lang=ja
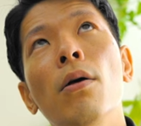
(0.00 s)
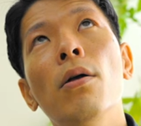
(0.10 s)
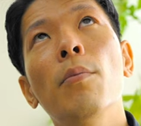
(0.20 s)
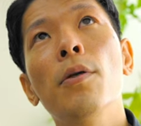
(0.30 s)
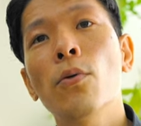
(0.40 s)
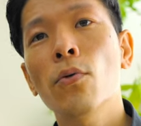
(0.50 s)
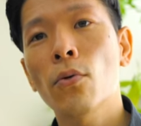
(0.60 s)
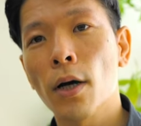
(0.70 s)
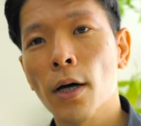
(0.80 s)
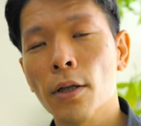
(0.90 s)
別のこと
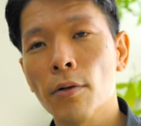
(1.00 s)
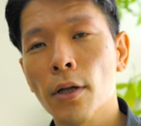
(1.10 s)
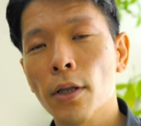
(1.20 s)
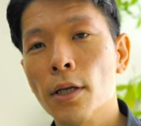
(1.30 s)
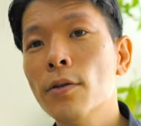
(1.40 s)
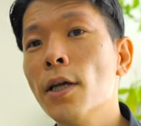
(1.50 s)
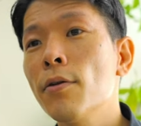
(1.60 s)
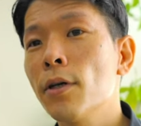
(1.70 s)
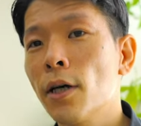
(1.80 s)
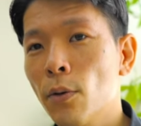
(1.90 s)
考えてるなって気づける
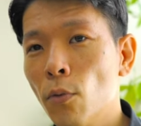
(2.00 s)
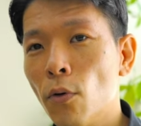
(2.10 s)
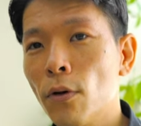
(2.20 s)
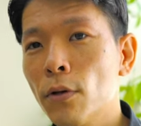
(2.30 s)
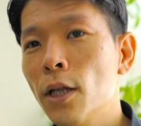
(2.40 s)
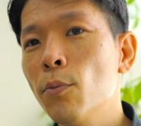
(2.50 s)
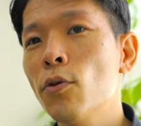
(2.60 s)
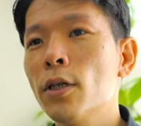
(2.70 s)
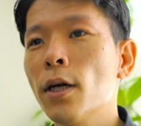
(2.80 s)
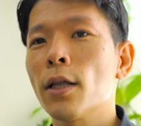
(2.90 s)
んだけども、何も
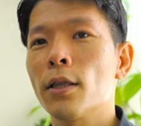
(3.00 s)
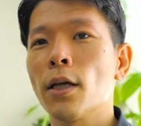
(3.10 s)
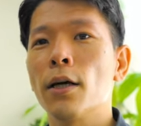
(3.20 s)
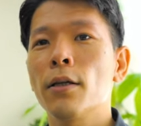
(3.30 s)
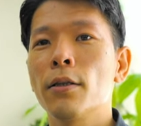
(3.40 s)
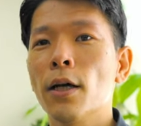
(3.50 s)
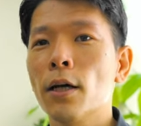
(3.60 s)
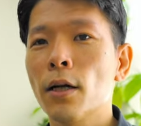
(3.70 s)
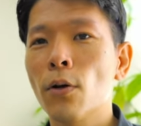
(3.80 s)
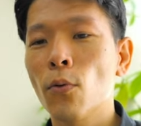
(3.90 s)
してなかったら、なか
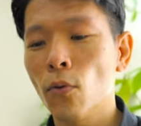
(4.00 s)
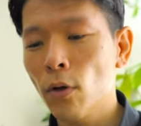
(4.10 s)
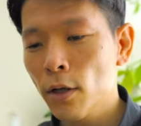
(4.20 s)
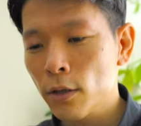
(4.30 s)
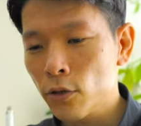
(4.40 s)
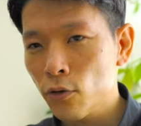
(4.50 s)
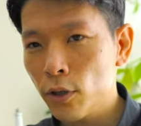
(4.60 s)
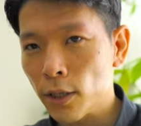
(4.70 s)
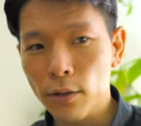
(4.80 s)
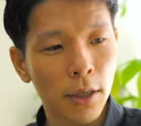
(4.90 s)
なかこの、注
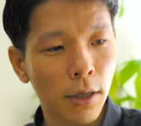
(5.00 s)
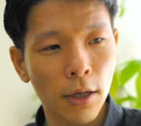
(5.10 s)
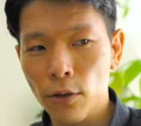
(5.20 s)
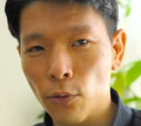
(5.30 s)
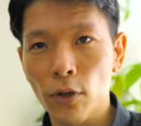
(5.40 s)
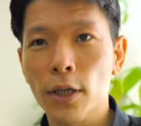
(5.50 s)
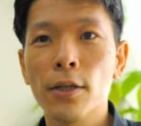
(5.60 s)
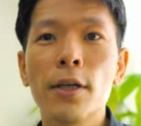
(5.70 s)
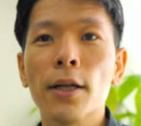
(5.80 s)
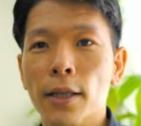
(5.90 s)
意がずれたなってことに気
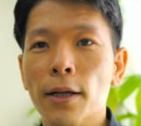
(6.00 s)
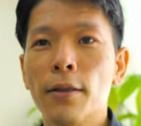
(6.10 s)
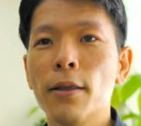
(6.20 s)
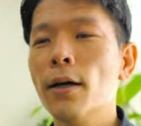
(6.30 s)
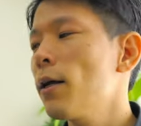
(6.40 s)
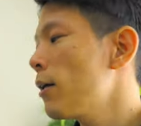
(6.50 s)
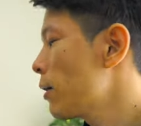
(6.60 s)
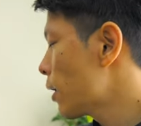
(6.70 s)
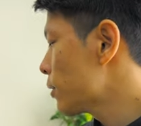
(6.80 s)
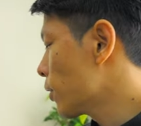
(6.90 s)
づけないんだ。だから、
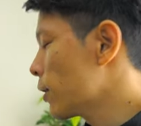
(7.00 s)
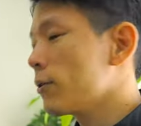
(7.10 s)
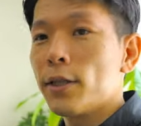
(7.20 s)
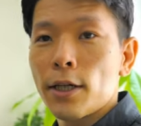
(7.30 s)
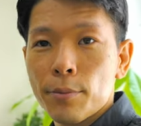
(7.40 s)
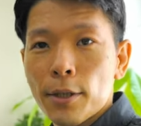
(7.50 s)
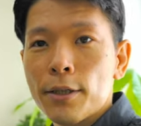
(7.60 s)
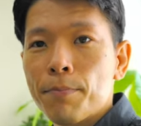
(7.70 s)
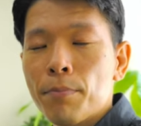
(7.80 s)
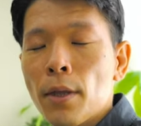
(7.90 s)
数を数えたりします。
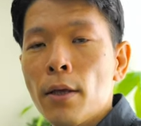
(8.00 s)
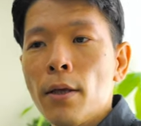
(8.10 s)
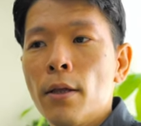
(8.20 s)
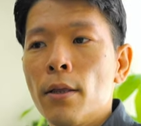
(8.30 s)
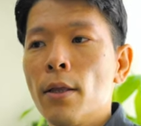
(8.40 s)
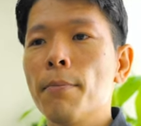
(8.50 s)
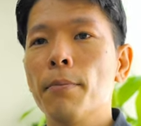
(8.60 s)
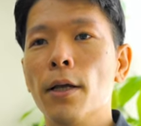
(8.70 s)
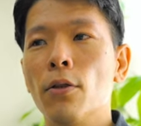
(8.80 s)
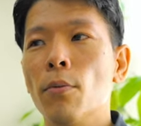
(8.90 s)
で、
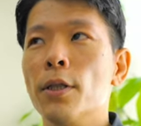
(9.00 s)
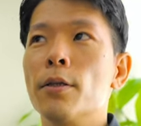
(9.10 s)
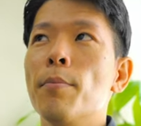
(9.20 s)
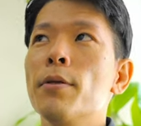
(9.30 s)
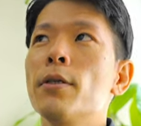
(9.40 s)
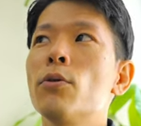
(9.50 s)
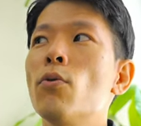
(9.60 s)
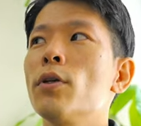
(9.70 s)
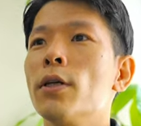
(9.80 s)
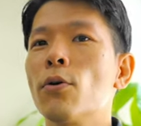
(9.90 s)
えっ、ー、と、三つ目、別に
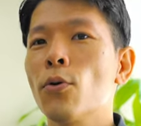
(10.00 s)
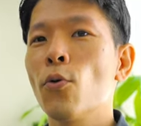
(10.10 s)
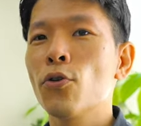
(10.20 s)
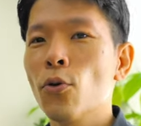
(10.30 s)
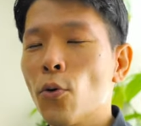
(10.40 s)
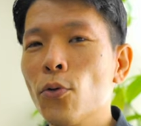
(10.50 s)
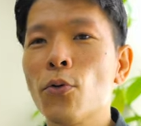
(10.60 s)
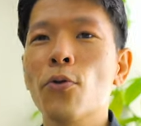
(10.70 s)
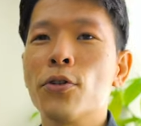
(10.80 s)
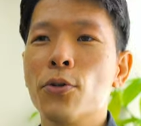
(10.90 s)
特に呼吸を
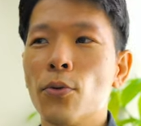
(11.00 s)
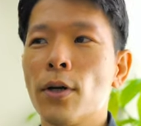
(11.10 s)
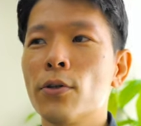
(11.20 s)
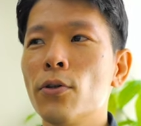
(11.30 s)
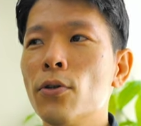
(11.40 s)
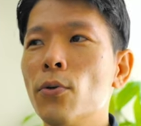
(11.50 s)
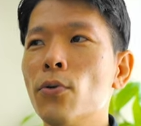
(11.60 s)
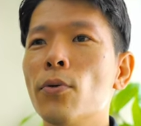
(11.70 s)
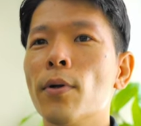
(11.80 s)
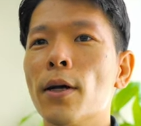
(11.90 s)
コントロールしようとか、そういうこ
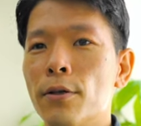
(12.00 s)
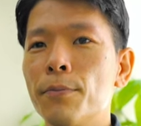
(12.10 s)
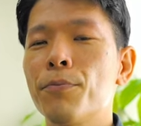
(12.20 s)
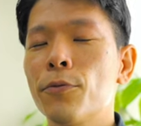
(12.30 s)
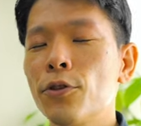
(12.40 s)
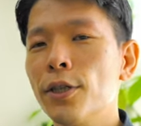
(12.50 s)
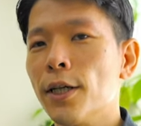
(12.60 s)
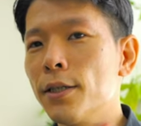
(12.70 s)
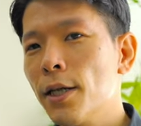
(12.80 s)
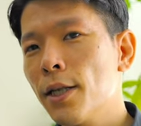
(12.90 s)
とではなく、注意
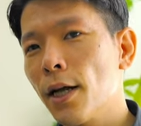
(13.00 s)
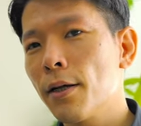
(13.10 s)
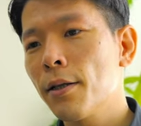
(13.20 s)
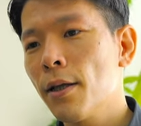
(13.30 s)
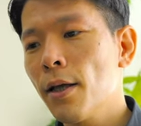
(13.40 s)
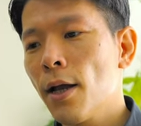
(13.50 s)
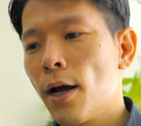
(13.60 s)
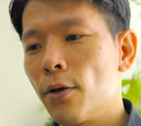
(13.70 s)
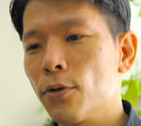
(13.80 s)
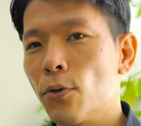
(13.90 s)
がずれたら、
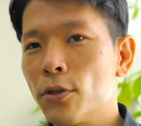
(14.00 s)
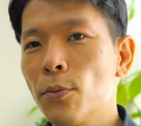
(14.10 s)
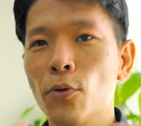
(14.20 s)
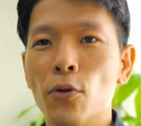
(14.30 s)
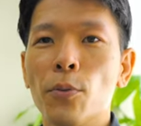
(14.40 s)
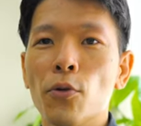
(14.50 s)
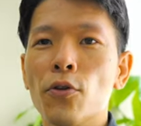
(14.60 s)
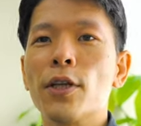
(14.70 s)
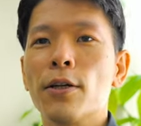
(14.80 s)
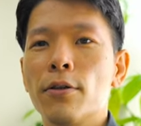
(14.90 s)
あの、その都度元に戻
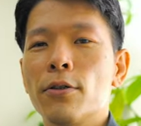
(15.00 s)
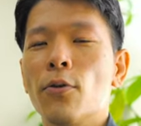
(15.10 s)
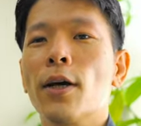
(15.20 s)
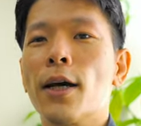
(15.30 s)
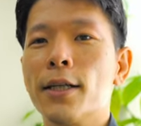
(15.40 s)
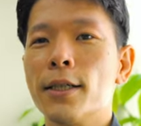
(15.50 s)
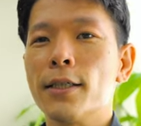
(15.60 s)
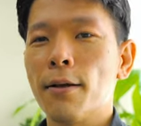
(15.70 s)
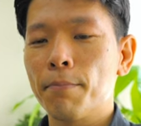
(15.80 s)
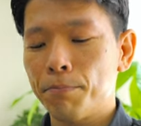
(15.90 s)
していく。そんな感じです
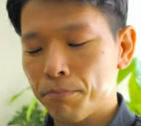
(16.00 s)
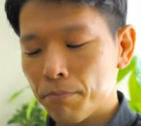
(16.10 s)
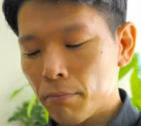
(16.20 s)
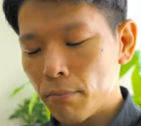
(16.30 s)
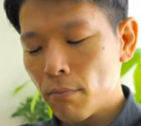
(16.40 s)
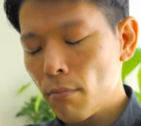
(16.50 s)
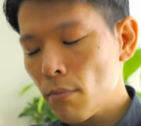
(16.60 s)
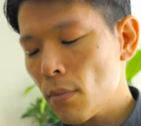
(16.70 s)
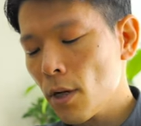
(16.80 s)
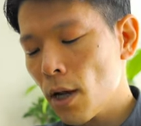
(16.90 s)
ね。
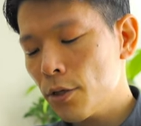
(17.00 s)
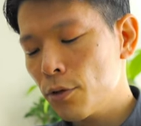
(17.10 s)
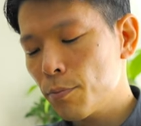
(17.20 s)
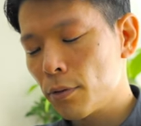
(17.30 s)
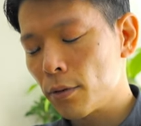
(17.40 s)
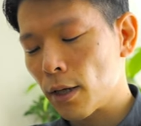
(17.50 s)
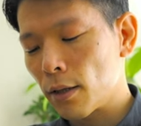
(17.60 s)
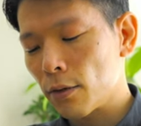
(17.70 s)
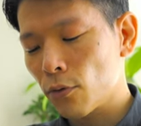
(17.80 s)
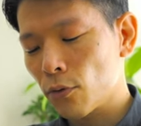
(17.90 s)
はい、10分
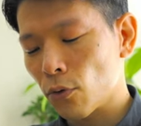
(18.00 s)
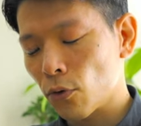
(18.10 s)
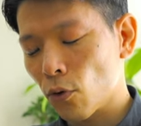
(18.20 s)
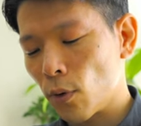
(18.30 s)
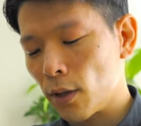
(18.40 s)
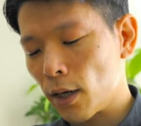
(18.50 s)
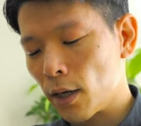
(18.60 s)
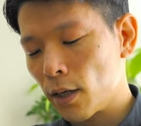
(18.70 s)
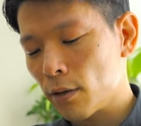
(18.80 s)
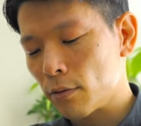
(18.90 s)
間。ちょっと今日は
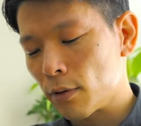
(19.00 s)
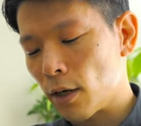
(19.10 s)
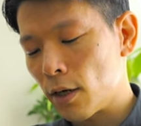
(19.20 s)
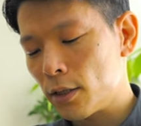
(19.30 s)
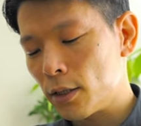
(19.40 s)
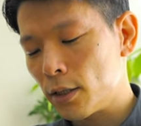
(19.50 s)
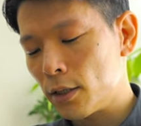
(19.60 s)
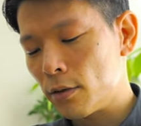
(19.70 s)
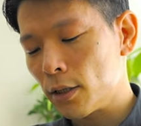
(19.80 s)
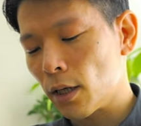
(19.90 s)
長く話し
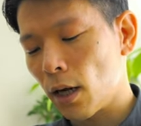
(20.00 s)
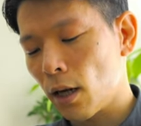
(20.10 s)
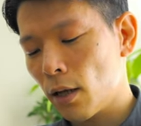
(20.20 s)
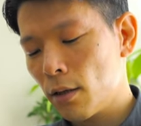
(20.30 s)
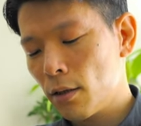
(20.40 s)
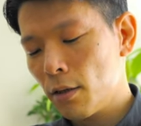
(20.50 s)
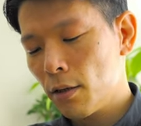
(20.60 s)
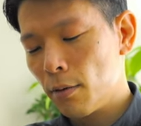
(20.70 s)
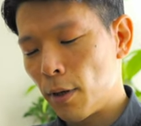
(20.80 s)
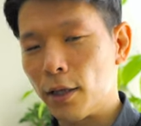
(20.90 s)
すぎたかな。
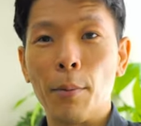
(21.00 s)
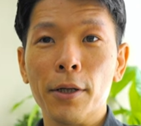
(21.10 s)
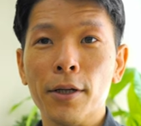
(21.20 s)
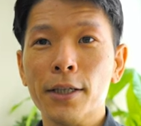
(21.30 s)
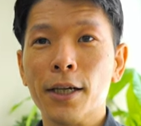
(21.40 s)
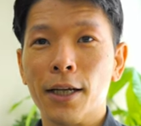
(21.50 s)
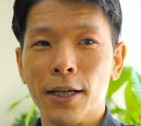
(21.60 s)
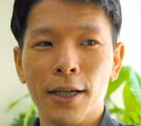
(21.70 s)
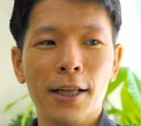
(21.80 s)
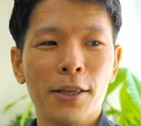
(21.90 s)
まあ、たまにはいいんじゃない
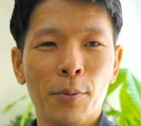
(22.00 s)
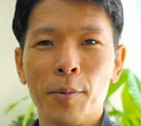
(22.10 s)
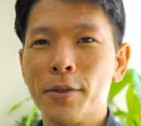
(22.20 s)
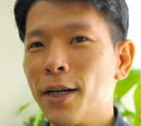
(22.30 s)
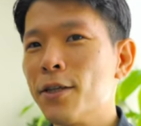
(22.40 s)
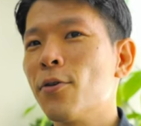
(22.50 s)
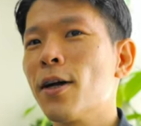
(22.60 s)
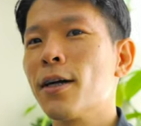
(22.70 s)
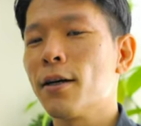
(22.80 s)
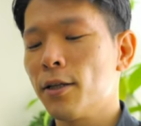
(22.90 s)
かなと思います。ラジオ
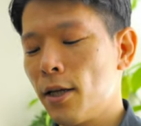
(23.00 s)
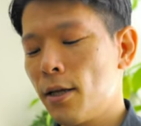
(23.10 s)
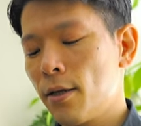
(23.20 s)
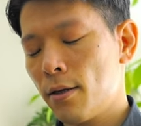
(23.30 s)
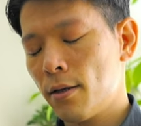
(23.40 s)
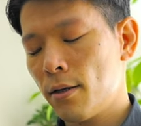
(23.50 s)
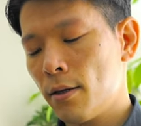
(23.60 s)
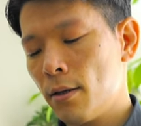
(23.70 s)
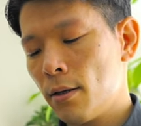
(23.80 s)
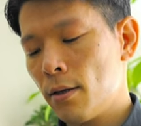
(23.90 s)
感覚でね。
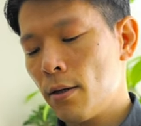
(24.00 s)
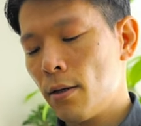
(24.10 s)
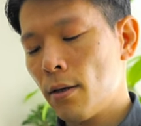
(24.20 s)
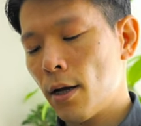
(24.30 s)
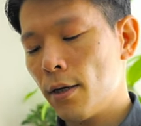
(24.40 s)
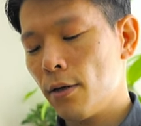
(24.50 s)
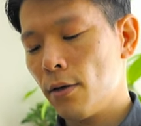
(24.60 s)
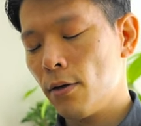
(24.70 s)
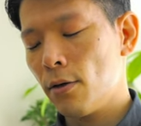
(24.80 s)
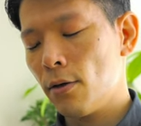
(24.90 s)
はい。
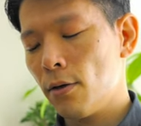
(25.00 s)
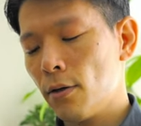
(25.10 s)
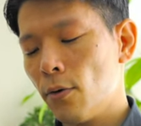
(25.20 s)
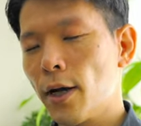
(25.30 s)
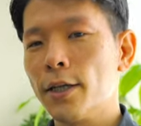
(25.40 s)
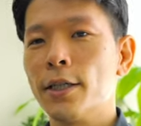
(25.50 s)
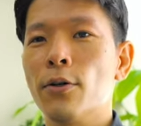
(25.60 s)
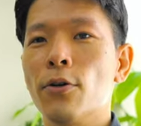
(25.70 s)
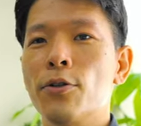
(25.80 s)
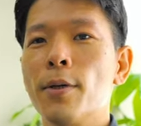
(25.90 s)
5回進
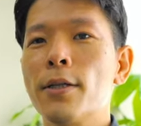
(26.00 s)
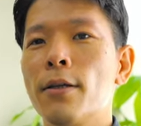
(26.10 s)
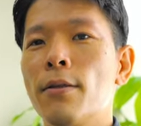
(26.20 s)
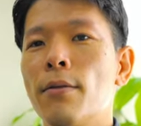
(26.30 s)
行を消します。